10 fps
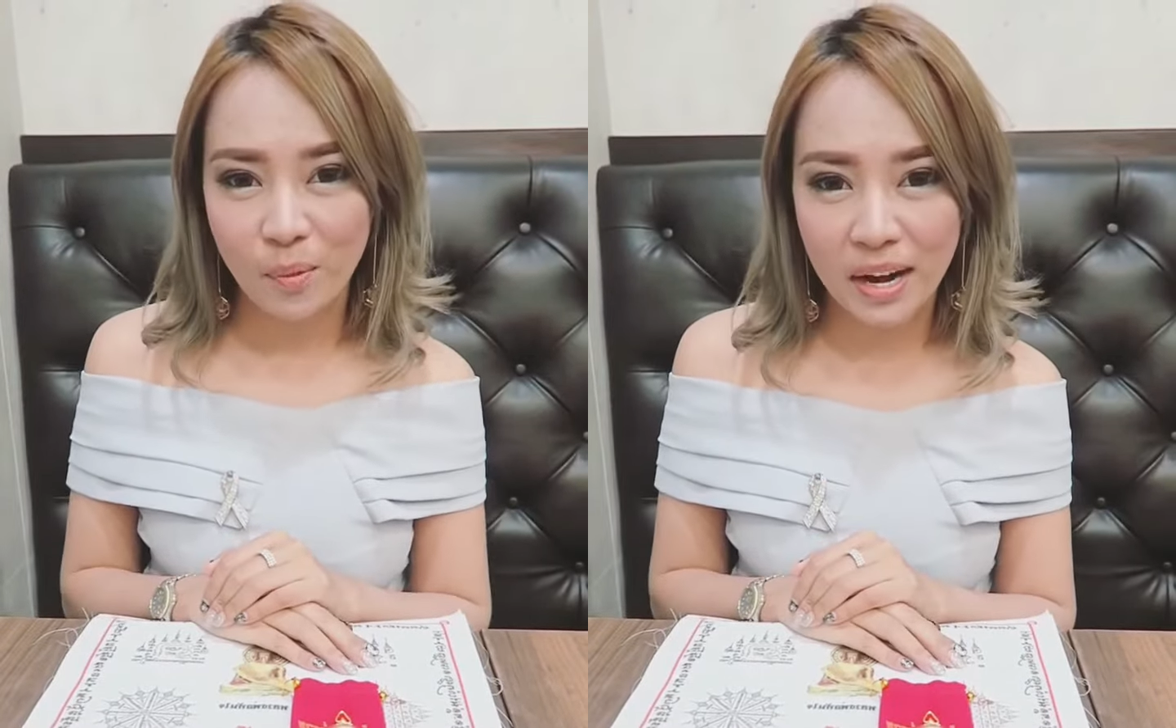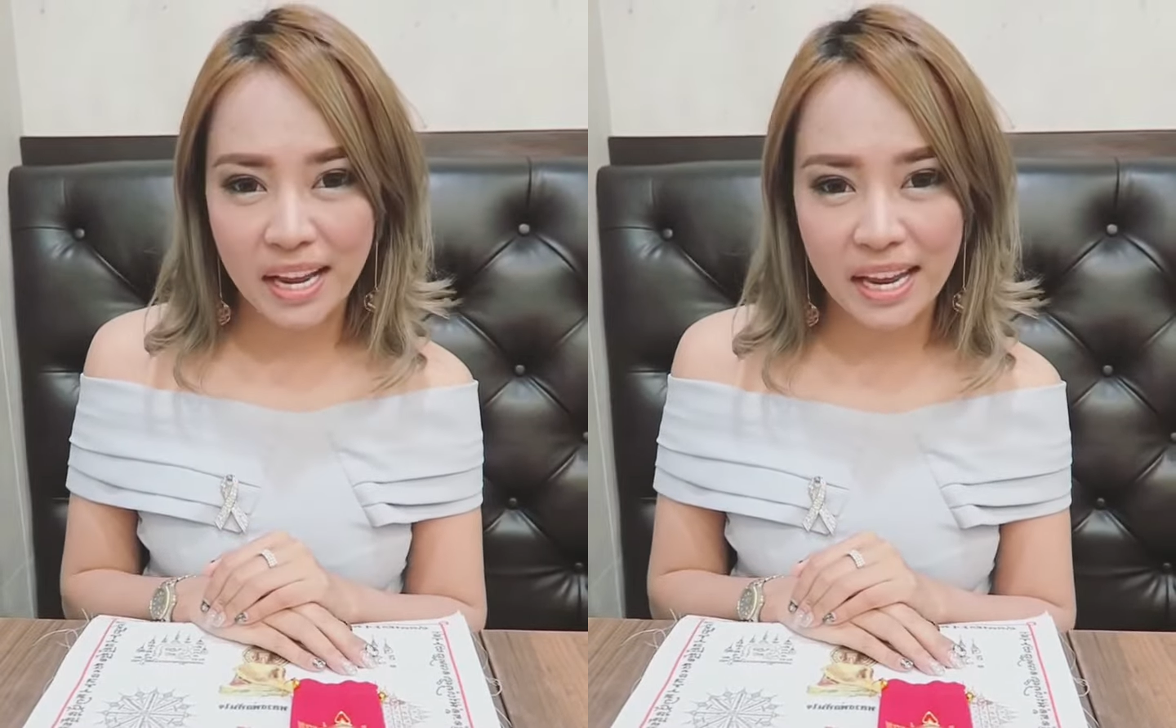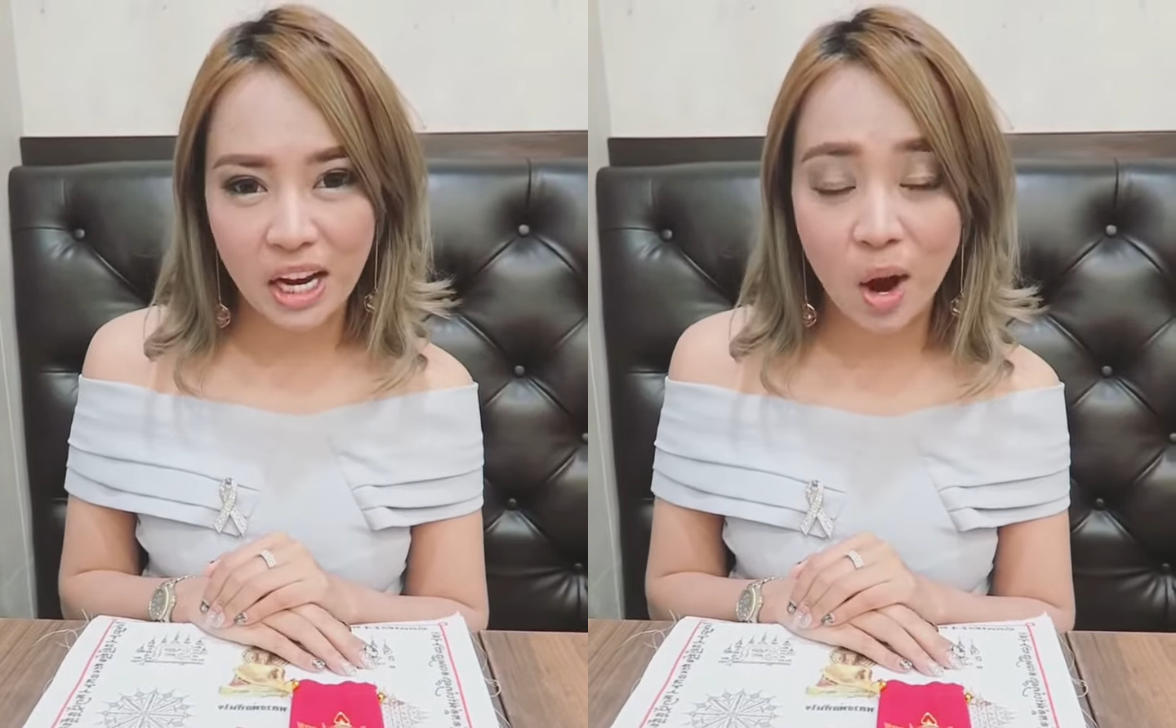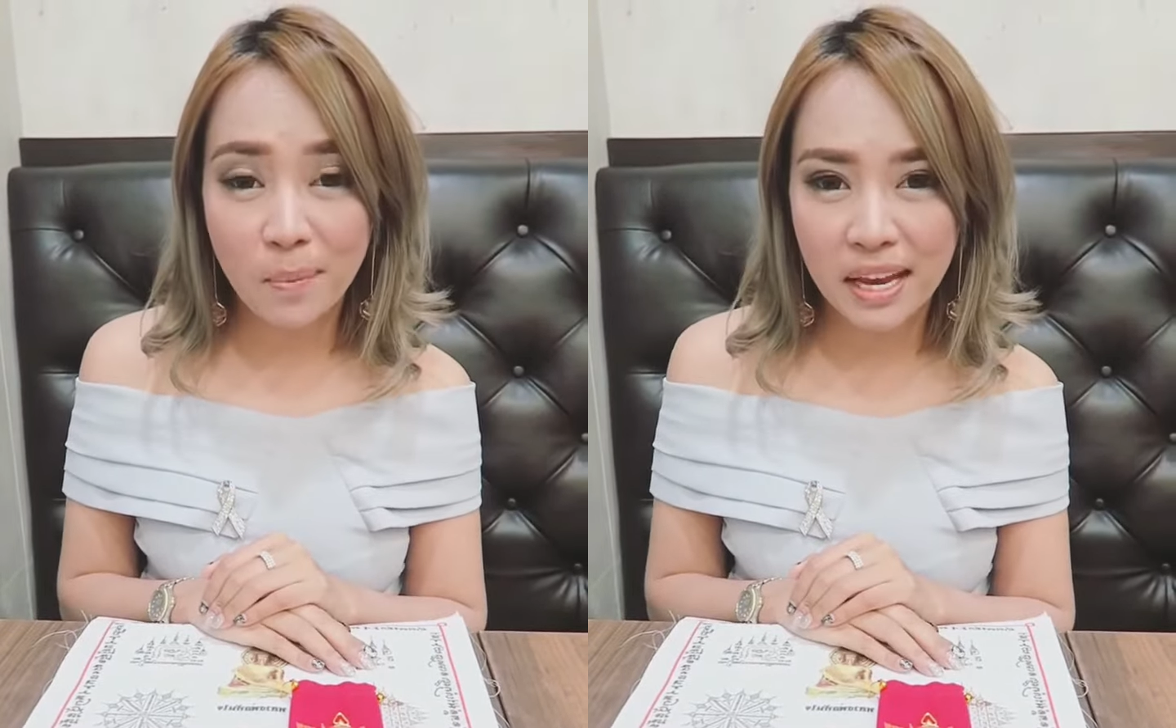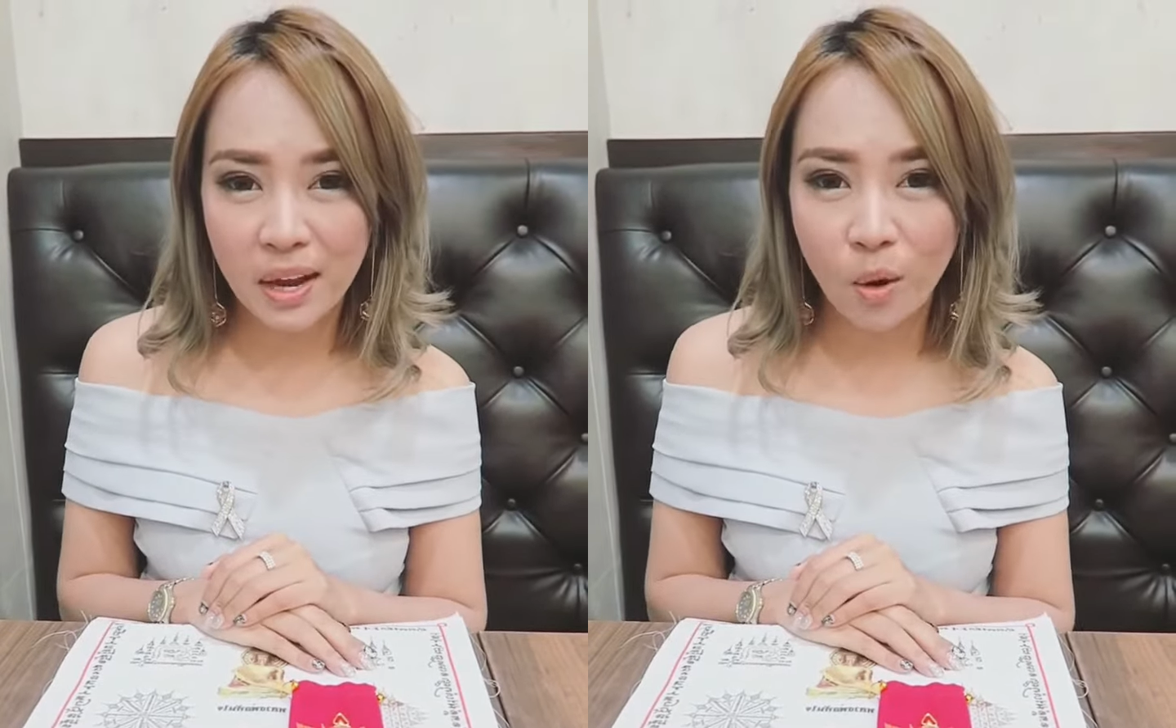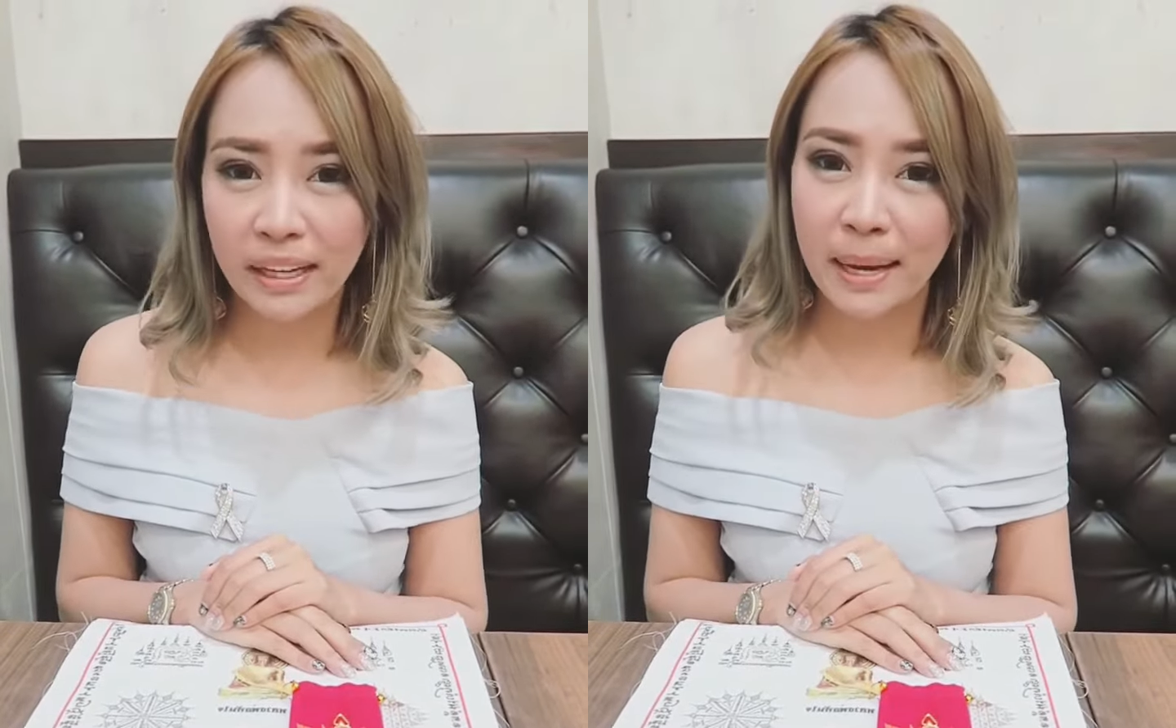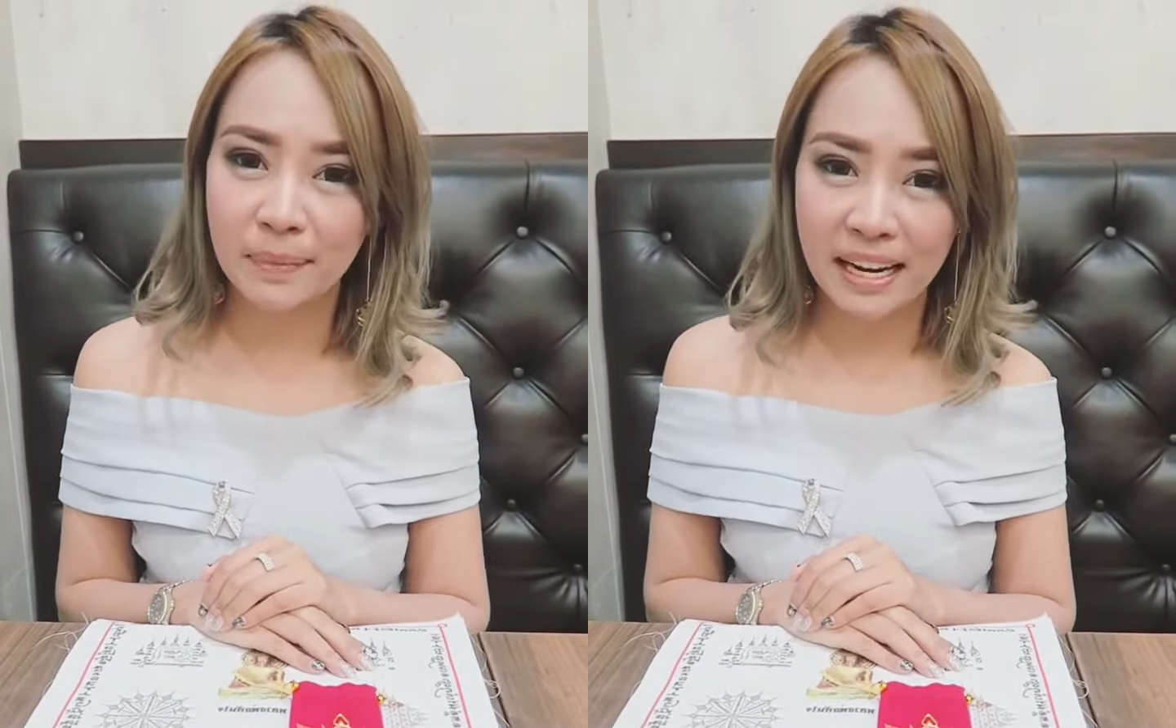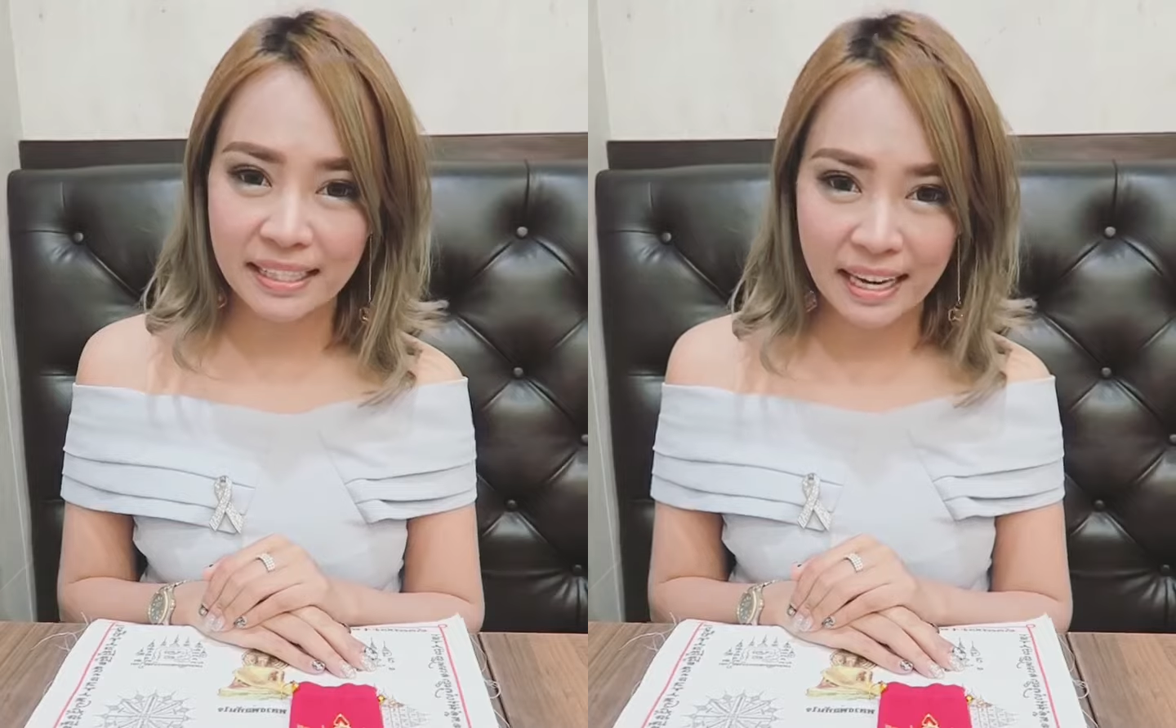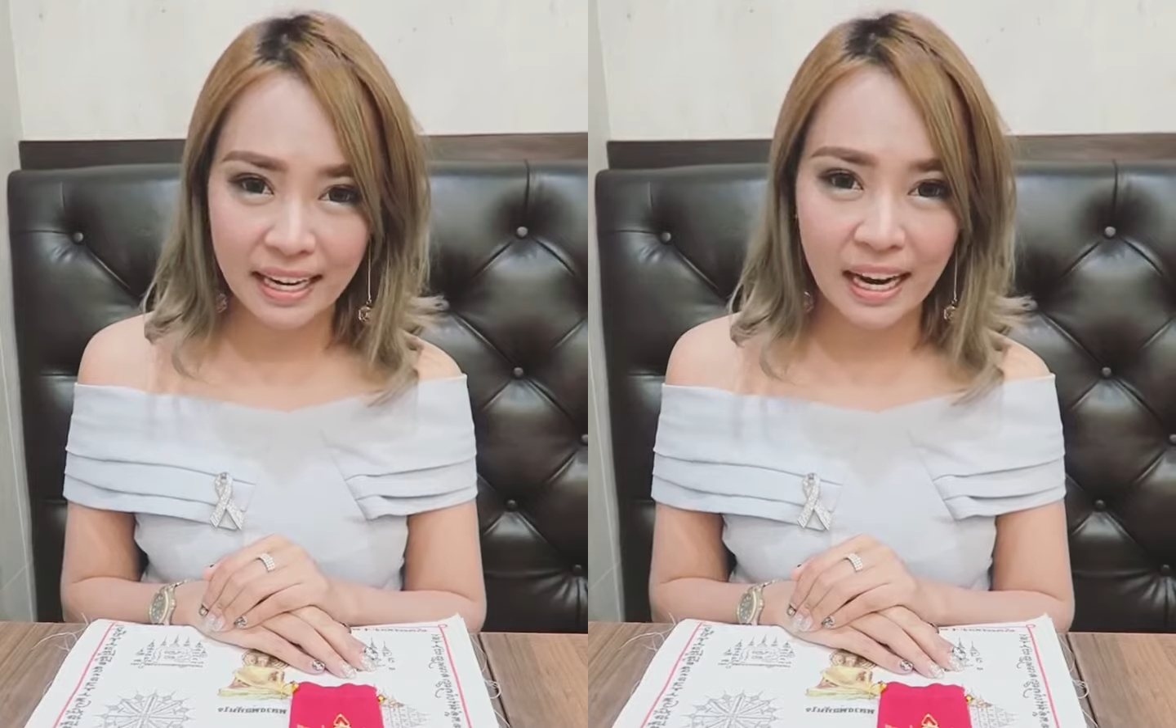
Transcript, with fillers: วันนี้ก็มีองค์เทพทันใจ